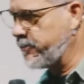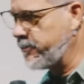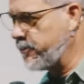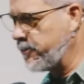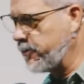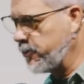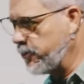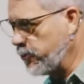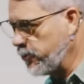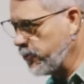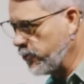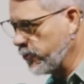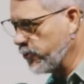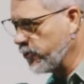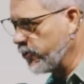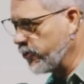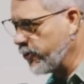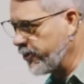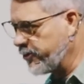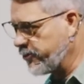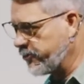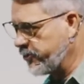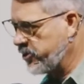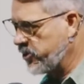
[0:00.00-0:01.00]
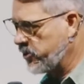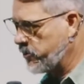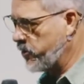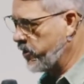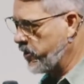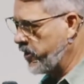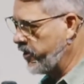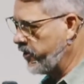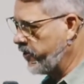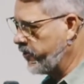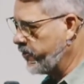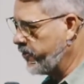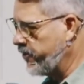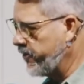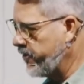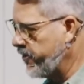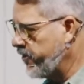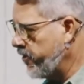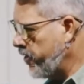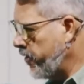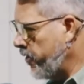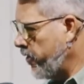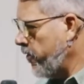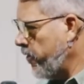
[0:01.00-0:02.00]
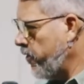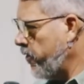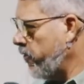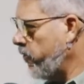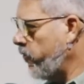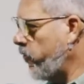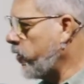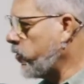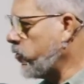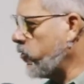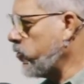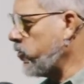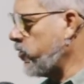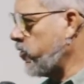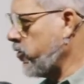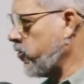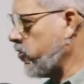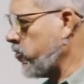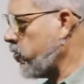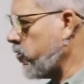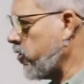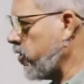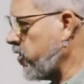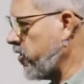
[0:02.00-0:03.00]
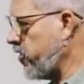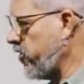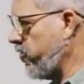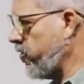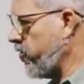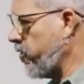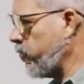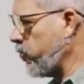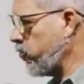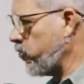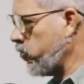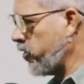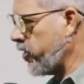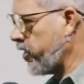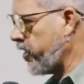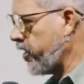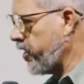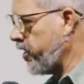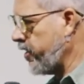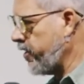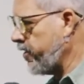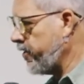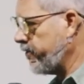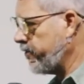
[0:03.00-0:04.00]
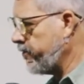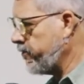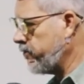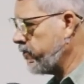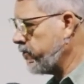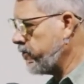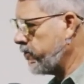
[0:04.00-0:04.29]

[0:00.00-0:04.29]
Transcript: Santo no nosso espírito. Feche os seus olhos e vamos orar.